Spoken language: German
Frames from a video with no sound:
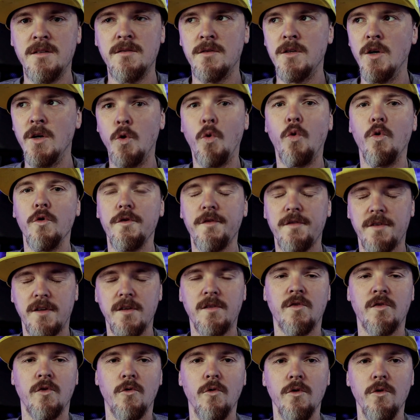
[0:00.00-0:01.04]
gelost,
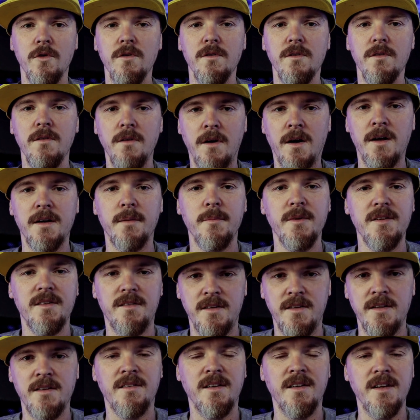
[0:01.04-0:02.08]
gezogen, ja, damit
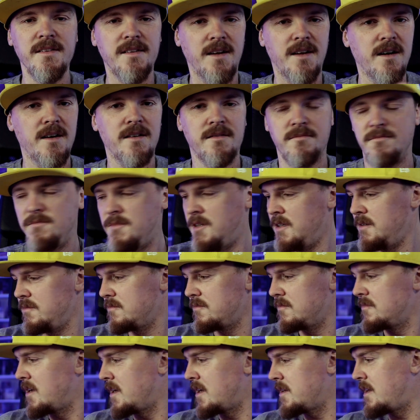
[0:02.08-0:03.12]
ihr seht, da ne,
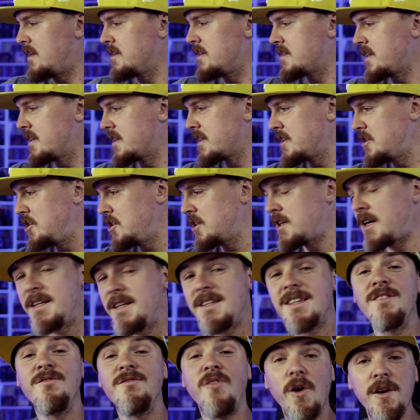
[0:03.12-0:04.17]
hat alles seine
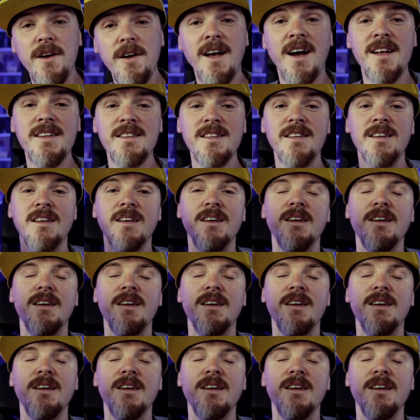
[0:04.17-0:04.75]
Richtigkeit gewonnen, hat